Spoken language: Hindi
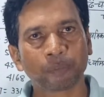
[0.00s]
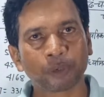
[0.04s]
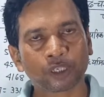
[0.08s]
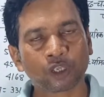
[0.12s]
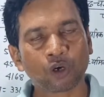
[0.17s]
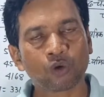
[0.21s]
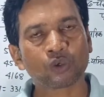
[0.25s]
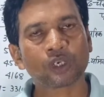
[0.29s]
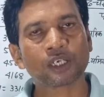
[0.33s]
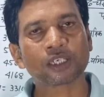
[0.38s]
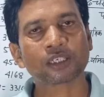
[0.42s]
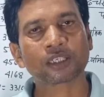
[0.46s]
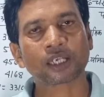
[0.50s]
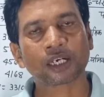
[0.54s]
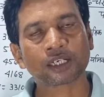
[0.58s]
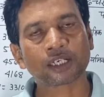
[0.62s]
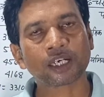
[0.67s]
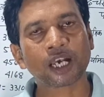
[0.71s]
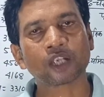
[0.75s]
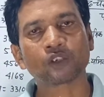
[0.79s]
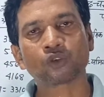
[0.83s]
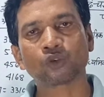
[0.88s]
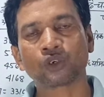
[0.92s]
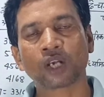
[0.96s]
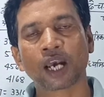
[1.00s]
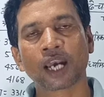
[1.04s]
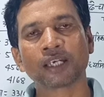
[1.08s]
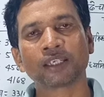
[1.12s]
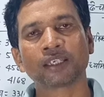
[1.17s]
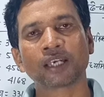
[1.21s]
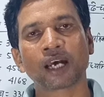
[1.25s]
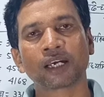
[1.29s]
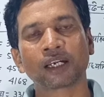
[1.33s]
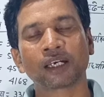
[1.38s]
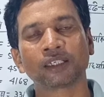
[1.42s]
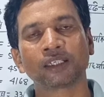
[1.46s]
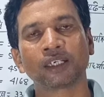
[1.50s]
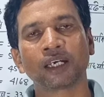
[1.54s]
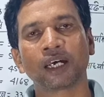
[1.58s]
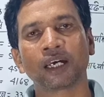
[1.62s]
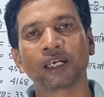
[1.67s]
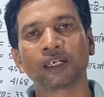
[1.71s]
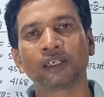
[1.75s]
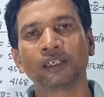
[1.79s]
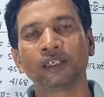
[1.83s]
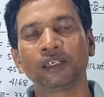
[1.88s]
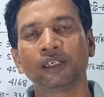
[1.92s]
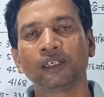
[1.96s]
पदों की संख्या जुटाई जा रही
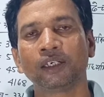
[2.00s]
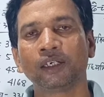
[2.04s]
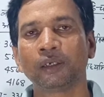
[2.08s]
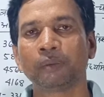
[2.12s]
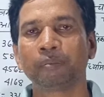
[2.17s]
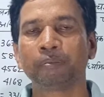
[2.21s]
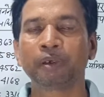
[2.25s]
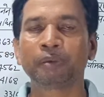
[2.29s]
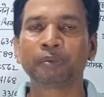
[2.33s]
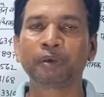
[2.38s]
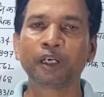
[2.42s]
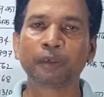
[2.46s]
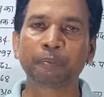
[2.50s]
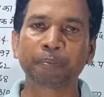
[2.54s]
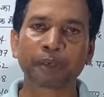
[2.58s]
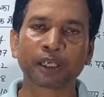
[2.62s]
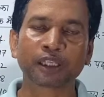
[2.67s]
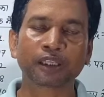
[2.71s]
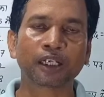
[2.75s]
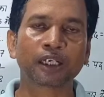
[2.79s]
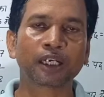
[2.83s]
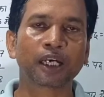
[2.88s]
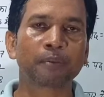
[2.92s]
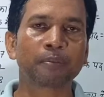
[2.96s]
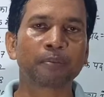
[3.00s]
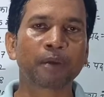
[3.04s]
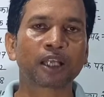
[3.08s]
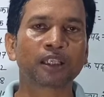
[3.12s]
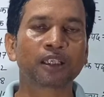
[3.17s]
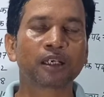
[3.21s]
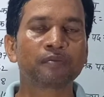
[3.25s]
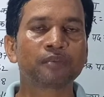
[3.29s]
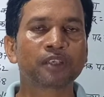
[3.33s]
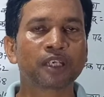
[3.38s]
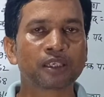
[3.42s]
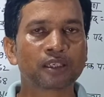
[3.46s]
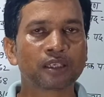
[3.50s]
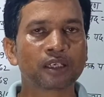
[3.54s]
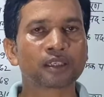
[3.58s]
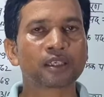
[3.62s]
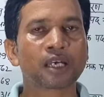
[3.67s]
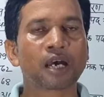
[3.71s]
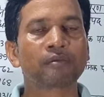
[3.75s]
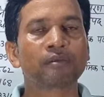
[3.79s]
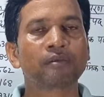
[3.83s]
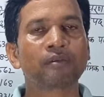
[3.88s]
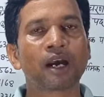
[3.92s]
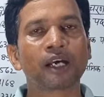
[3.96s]
है विभिन्न पत्र के माध्यम से
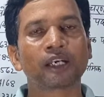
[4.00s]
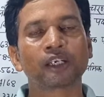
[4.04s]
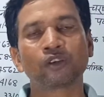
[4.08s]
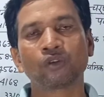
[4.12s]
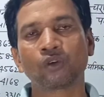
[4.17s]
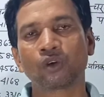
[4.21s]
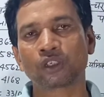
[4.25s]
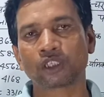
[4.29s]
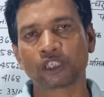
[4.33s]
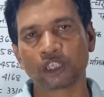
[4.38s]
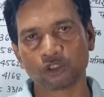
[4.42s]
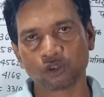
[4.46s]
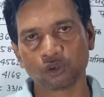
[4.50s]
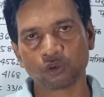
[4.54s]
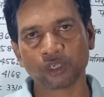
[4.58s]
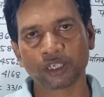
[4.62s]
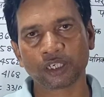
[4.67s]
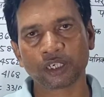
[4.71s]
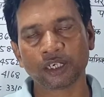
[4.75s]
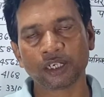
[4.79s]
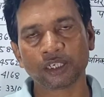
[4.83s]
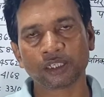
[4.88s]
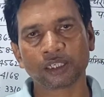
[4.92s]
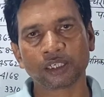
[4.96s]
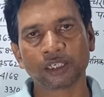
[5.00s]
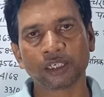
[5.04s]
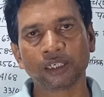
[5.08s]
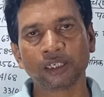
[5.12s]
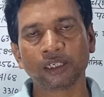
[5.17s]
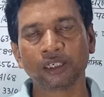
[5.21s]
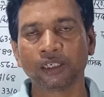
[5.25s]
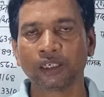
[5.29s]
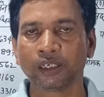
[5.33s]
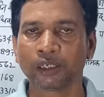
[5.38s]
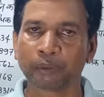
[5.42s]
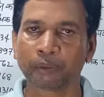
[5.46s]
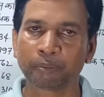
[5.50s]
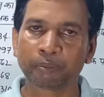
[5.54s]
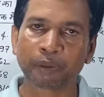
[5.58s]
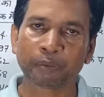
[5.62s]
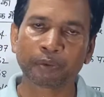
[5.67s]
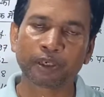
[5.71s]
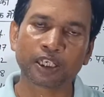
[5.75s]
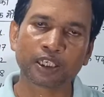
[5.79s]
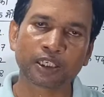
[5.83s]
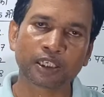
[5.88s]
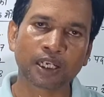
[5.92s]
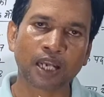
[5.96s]
शिक्षा विभाग की ओर से जो निकली थी
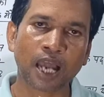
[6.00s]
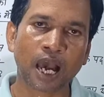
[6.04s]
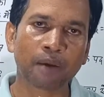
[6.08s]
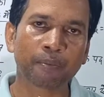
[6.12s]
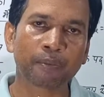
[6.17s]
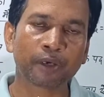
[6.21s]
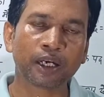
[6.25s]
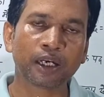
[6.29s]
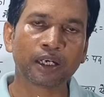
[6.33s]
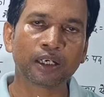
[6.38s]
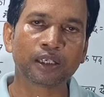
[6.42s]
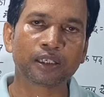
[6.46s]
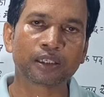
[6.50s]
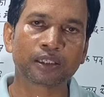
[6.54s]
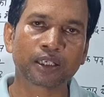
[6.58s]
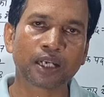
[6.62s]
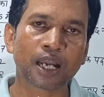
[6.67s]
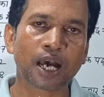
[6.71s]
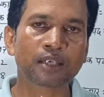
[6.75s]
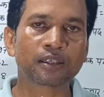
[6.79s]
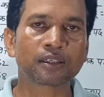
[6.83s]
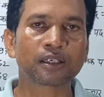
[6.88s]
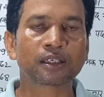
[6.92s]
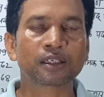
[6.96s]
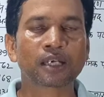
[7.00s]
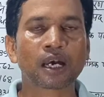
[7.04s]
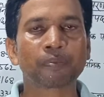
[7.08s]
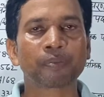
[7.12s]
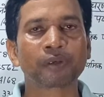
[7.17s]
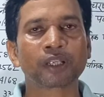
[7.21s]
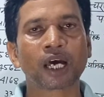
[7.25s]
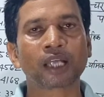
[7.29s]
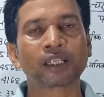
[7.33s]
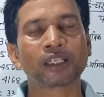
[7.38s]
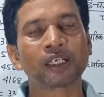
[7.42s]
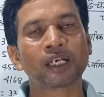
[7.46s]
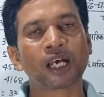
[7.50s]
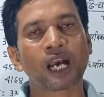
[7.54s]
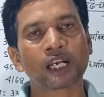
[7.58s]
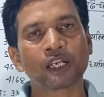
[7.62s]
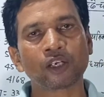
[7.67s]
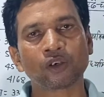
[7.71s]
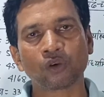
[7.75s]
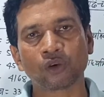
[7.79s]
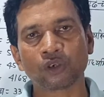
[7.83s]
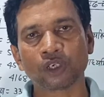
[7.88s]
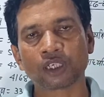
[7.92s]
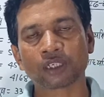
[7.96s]
विभिन्न जिला में जिला शिक्षा
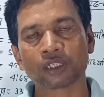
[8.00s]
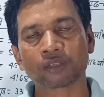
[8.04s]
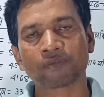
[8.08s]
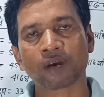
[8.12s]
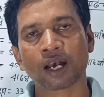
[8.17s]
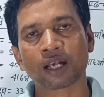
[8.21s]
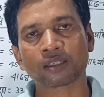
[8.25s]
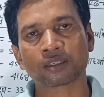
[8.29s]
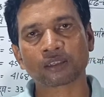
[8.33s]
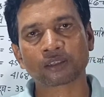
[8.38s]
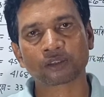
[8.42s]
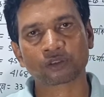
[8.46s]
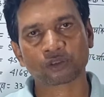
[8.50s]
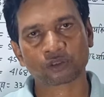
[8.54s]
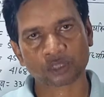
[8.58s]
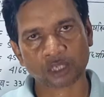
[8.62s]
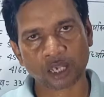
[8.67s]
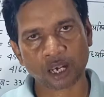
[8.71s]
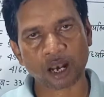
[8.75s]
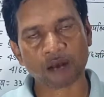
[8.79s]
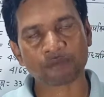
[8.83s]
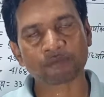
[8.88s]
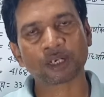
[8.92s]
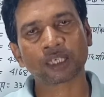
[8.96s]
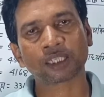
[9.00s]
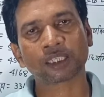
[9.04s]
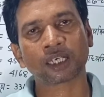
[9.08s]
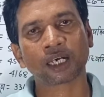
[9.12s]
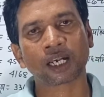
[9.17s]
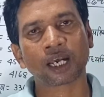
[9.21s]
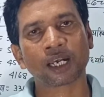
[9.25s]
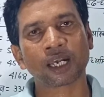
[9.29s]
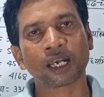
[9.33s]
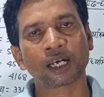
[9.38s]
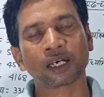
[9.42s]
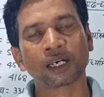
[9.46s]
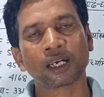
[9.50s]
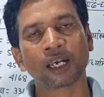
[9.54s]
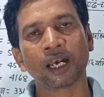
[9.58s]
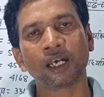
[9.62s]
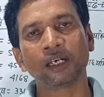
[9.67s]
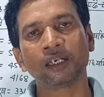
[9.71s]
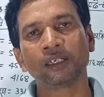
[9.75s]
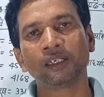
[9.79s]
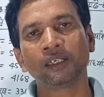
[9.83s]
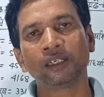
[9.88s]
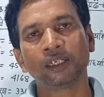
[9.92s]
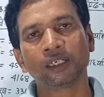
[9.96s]
पदाधिकारी को इस बात से अवगत कराया
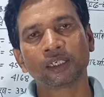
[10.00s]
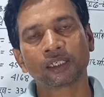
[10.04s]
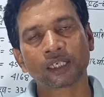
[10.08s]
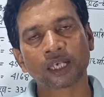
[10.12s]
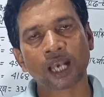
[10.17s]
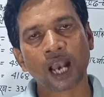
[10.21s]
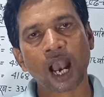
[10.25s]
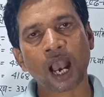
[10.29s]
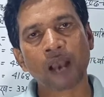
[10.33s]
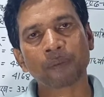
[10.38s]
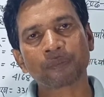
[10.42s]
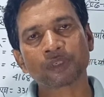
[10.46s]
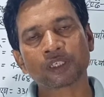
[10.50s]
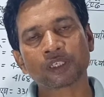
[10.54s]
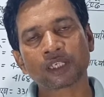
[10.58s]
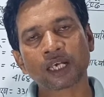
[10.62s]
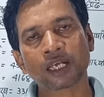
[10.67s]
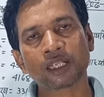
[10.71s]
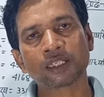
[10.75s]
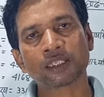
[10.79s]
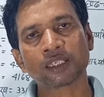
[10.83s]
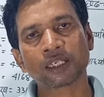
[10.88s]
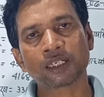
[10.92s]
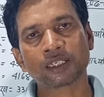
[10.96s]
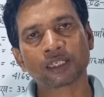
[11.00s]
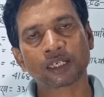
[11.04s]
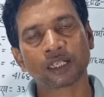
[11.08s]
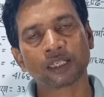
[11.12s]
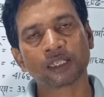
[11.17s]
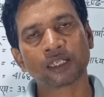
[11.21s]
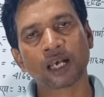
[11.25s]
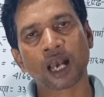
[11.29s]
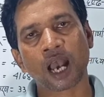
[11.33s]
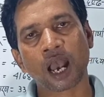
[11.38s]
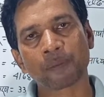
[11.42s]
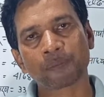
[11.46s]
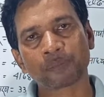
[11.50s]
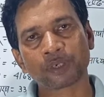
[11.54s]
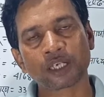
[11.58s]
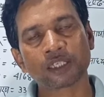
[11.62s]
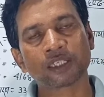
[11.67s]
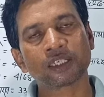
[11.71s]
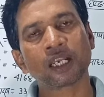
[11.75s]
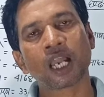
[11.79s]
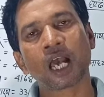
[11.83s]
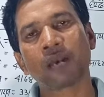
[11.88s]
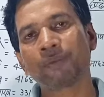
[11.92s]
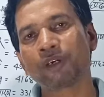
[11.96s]
गया कि आप जल्द से जल्द आपके
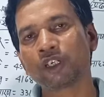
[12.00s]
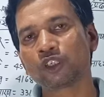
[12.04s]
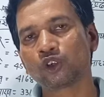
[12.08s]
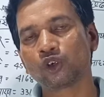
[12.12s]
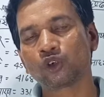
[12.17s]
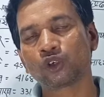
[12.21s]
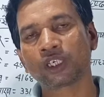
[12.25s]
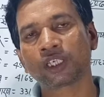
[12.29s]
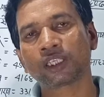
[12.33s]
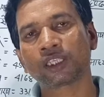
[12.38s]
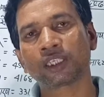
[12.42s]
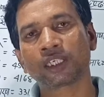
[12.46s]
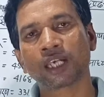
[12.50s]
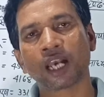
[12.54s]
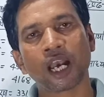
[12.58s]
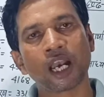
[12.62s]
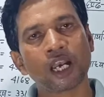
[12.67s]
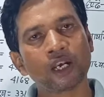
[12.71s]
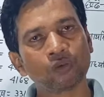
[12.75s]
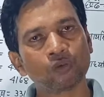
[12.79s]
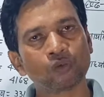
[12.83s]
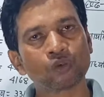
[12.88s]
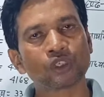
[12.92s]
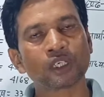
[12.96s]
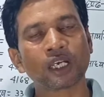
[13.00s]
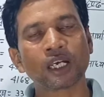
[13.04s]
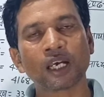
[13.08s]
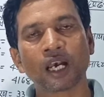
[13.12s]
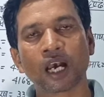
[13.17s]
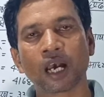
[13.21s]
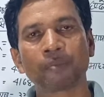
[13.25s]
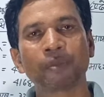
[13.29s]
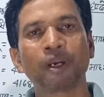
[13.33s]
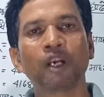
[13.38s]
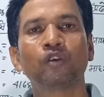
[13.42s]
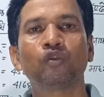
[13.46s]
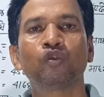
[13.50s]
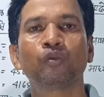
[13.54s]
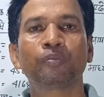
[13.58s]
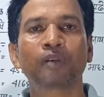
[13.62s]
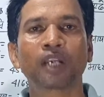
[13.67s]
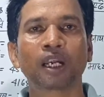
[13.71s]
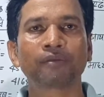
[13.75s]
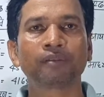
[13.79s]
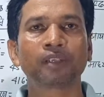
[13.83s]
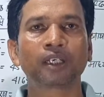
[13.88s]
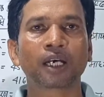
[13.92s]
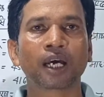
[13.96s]
ज़िला में जो रिक्तियां हैं उसे हमें
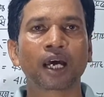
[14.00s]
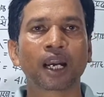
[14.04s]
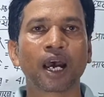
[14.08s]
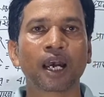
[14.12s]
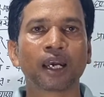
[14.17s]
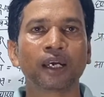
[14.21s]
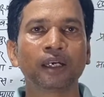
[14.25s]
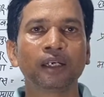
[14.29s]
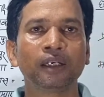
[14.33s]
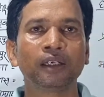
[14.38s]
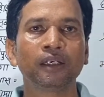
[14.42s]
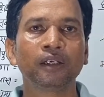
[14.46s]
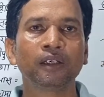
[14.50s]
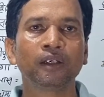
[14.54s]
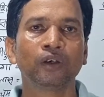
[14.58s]
उपलब्ध कराएं